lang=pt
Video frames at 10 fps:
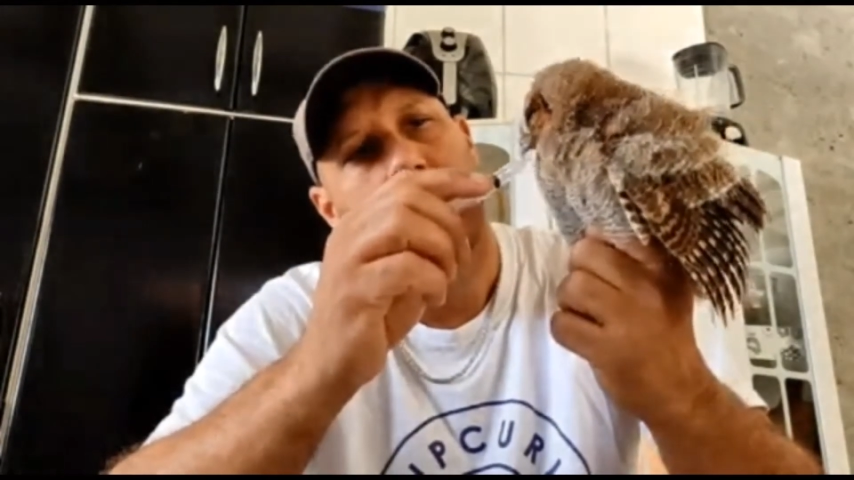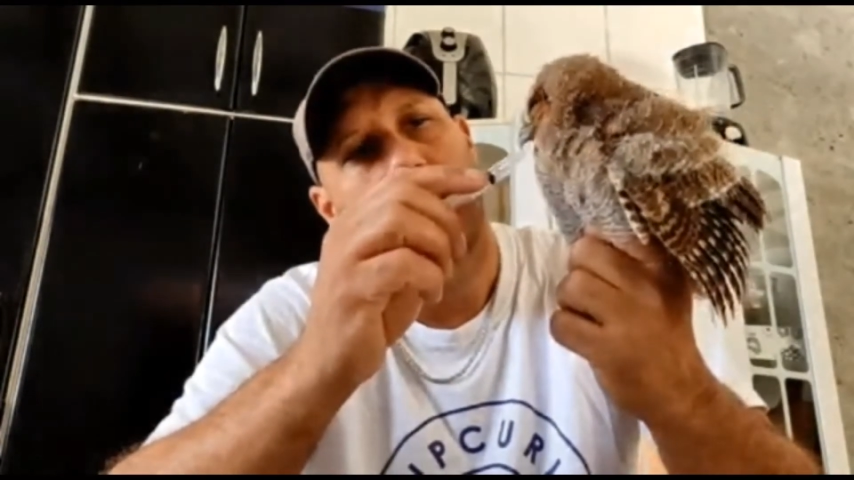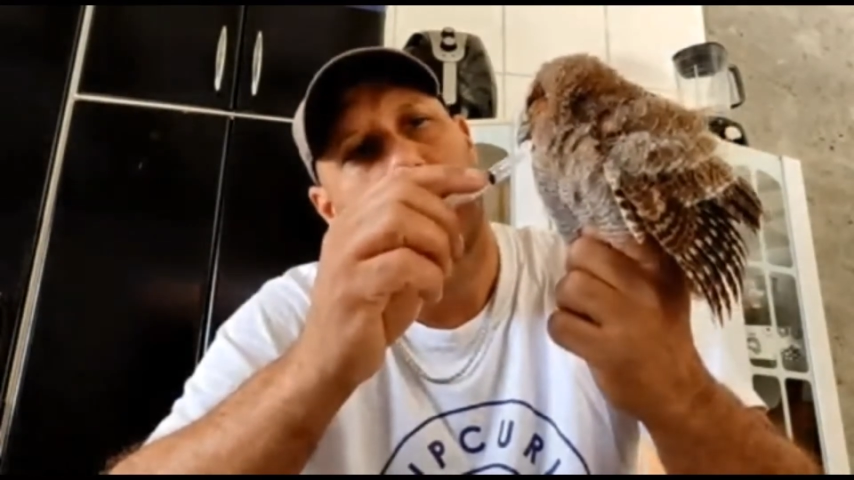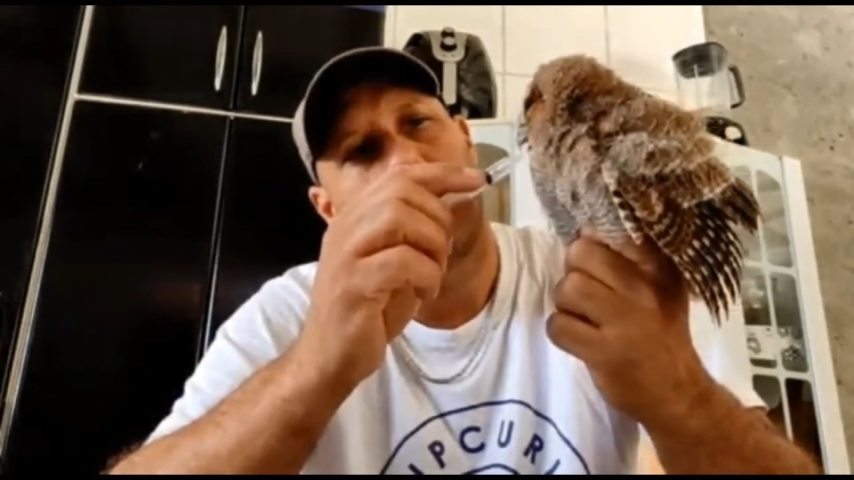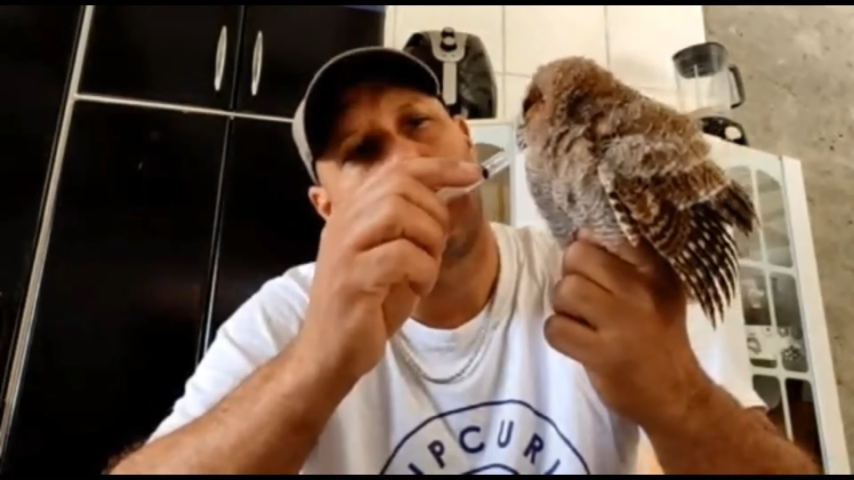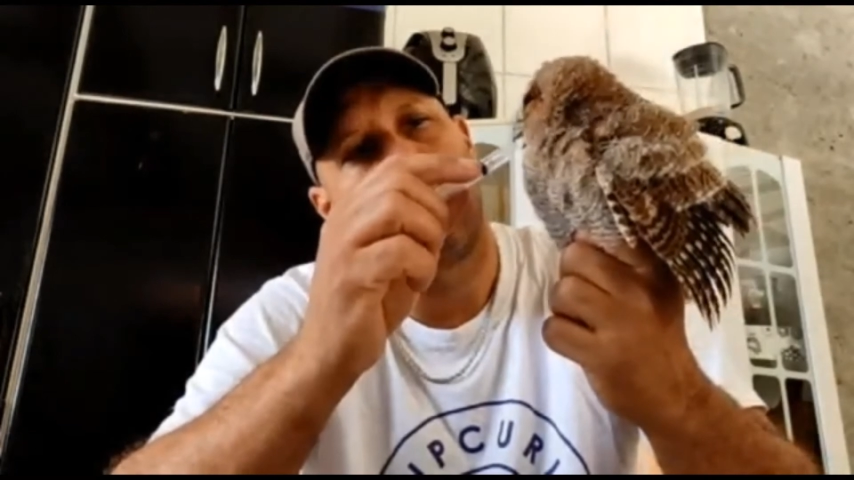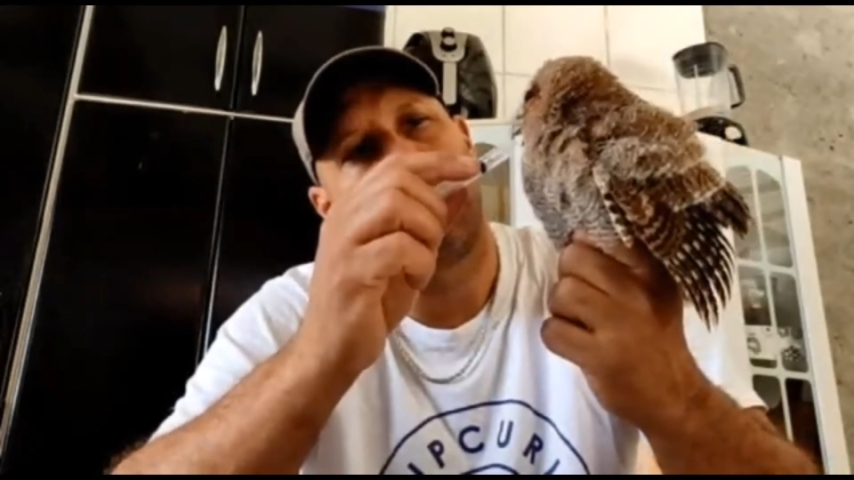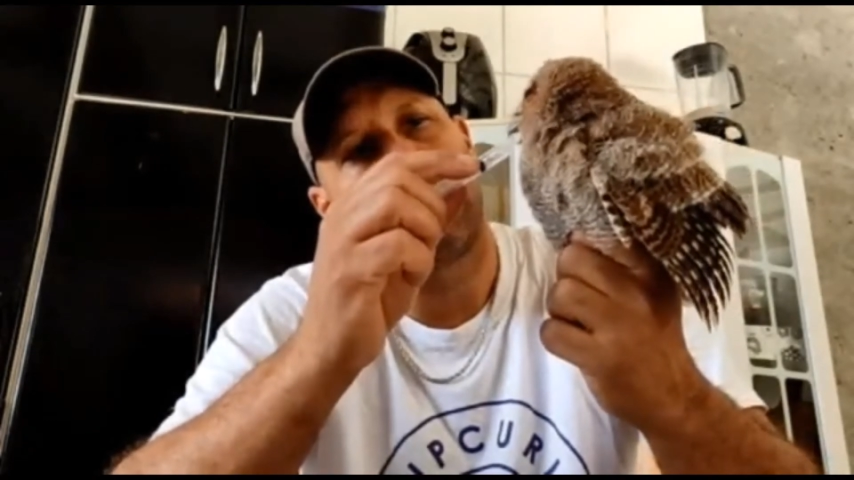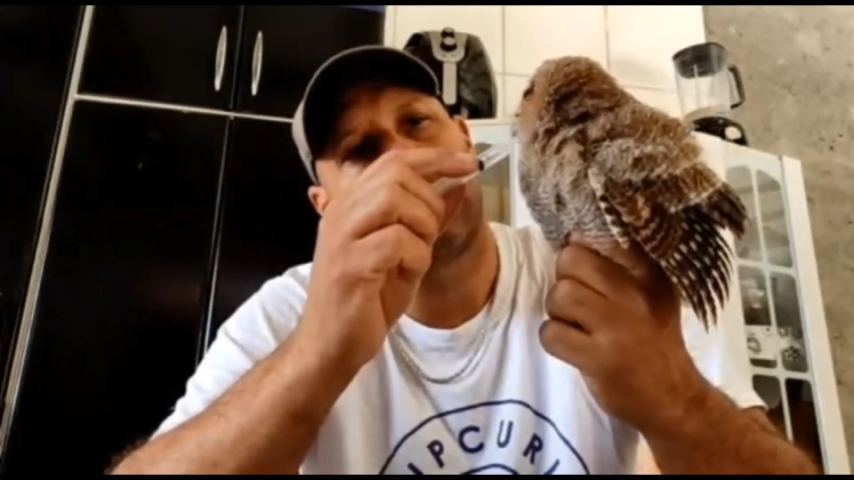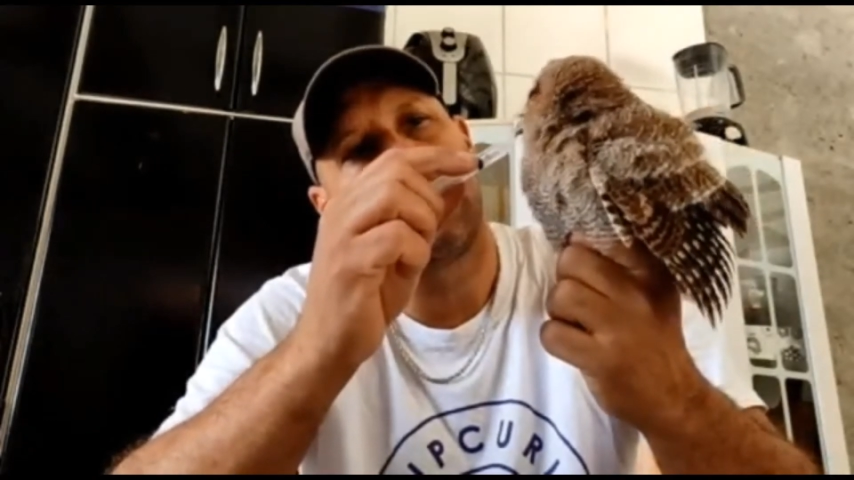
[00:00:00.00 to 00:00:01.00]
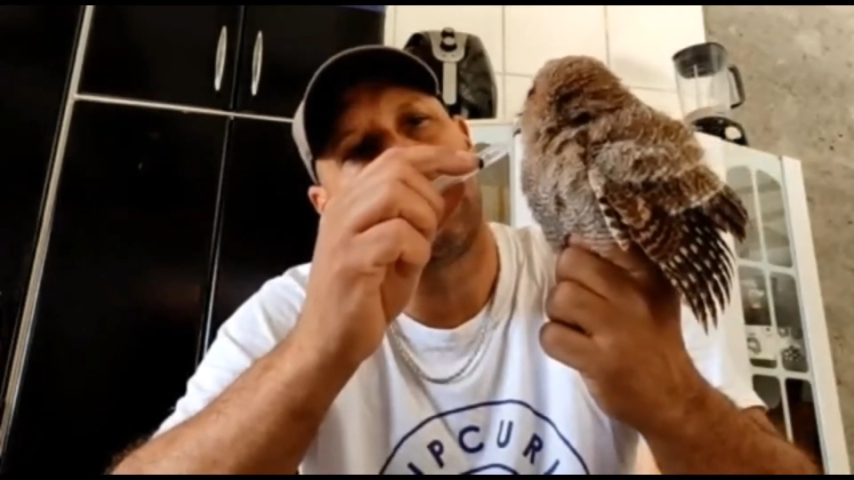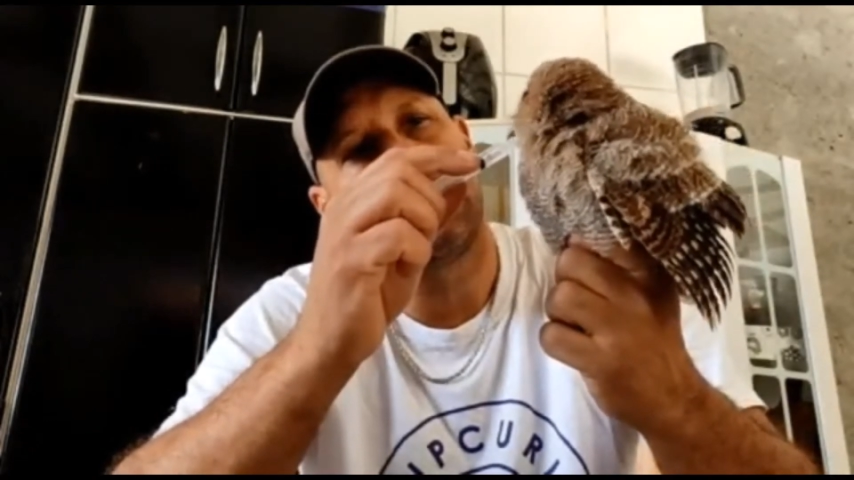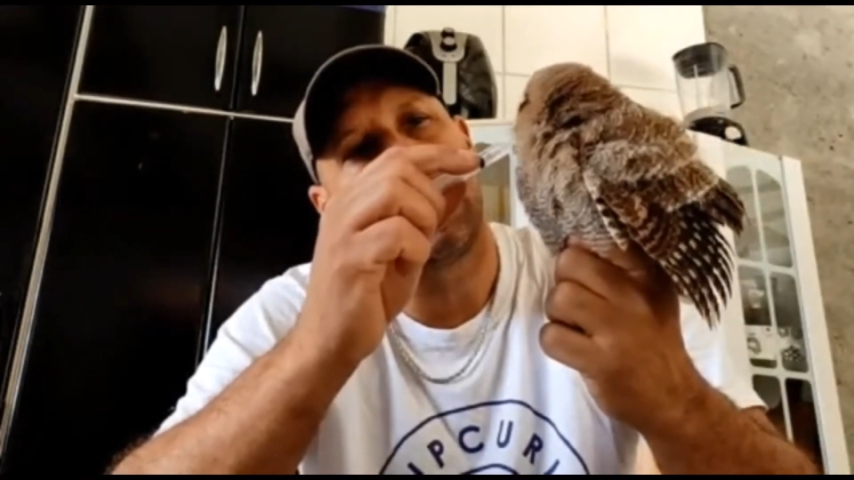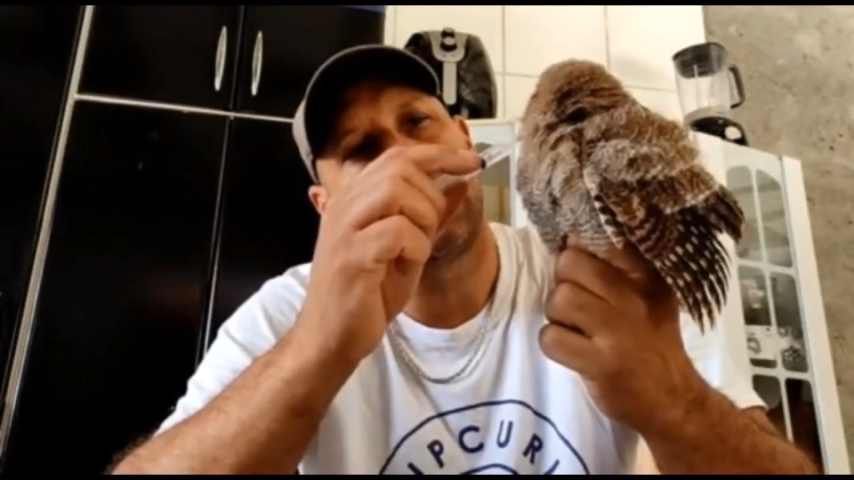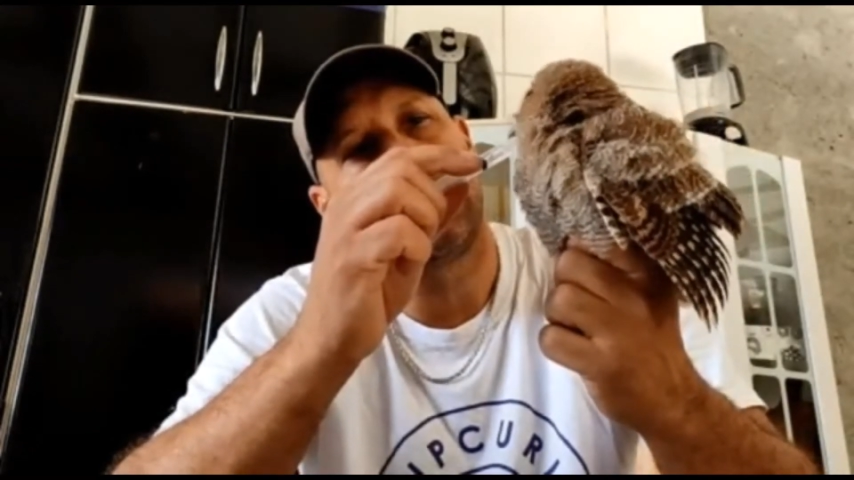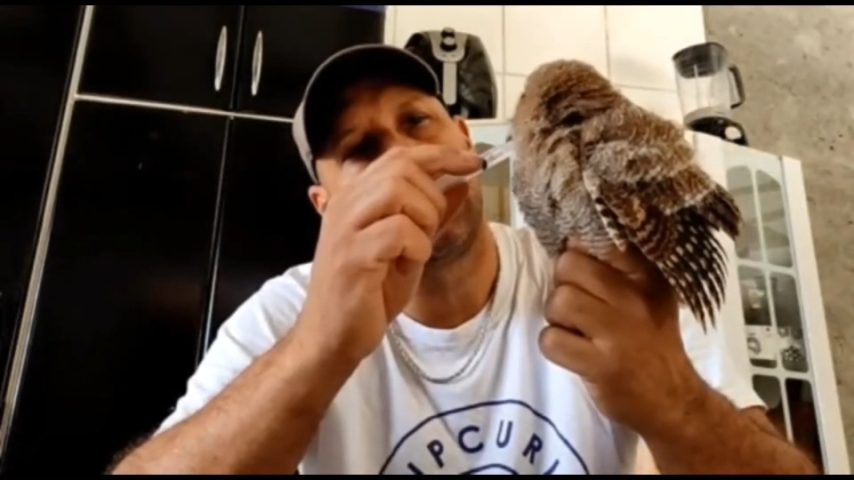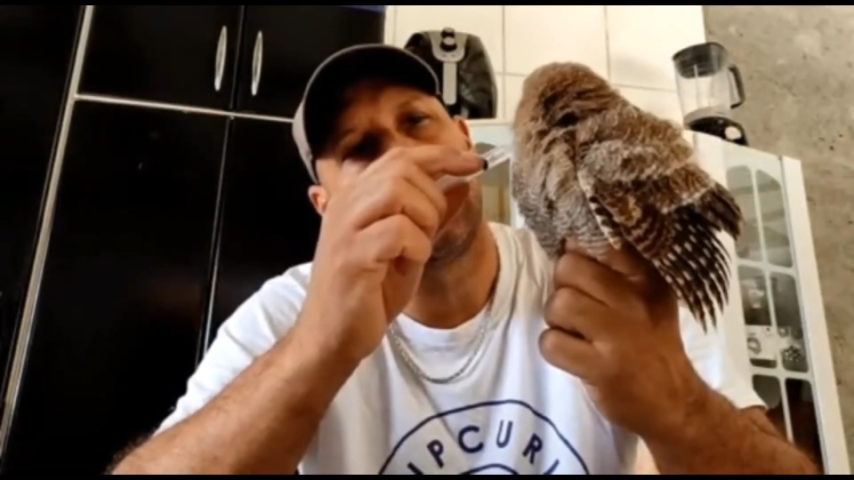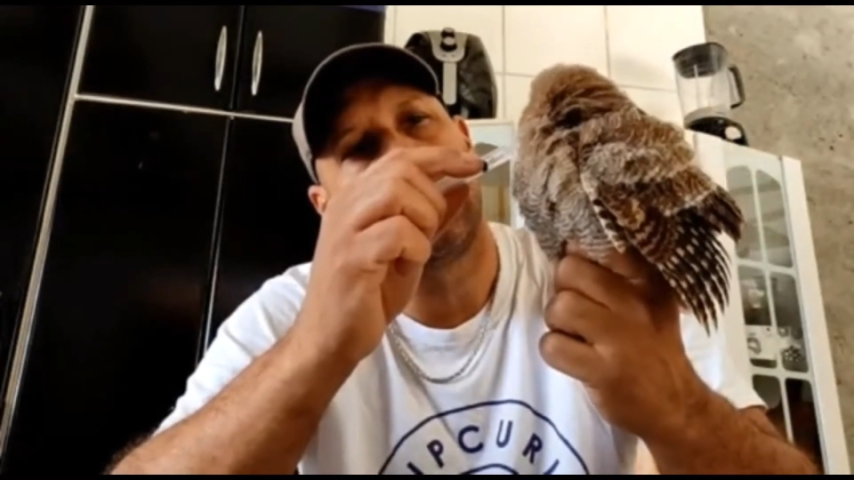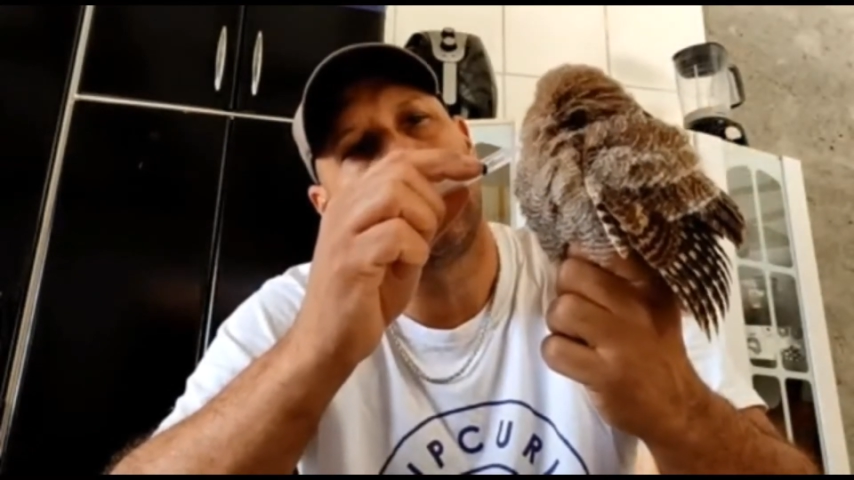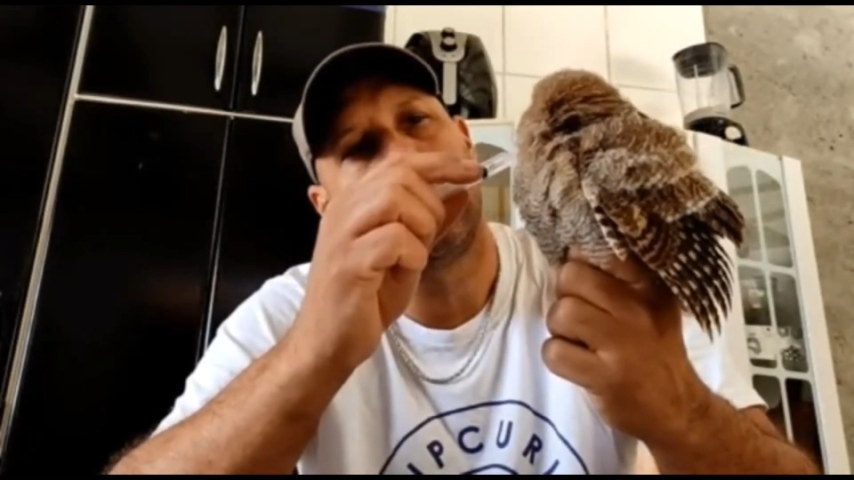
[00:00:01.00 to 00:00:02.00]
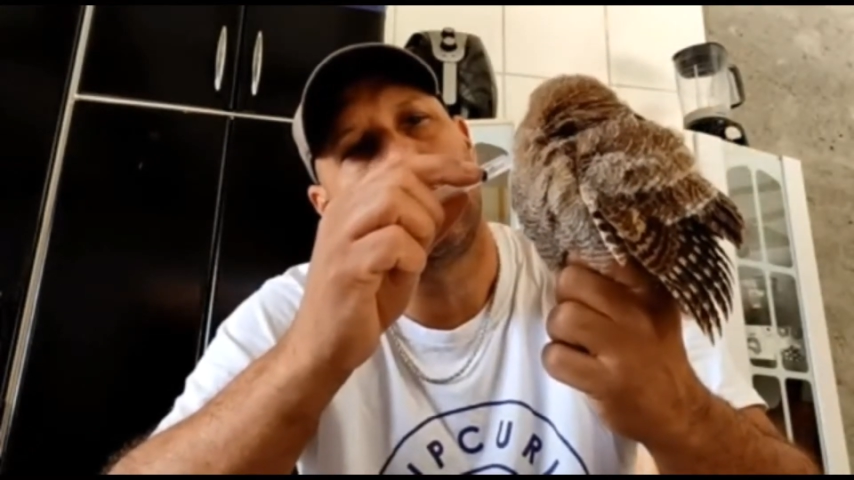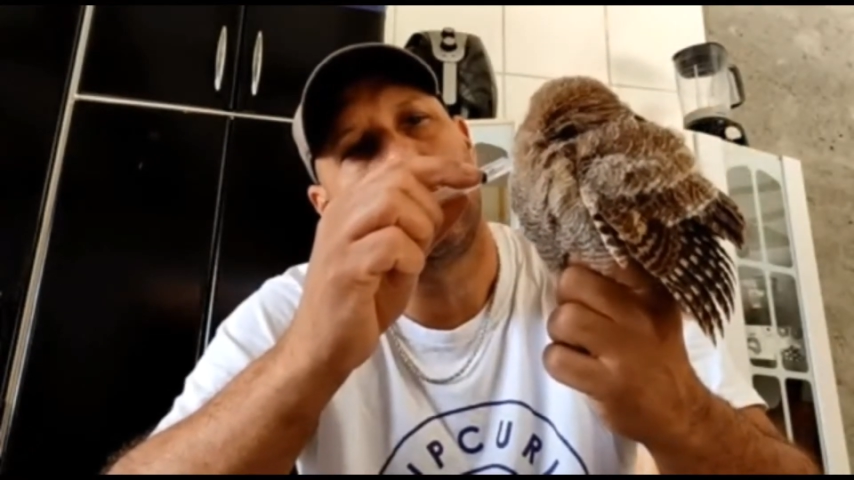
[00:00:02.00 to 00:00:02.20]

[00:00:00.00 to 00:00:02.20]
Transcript: E assim vai passando o dia a dia aí.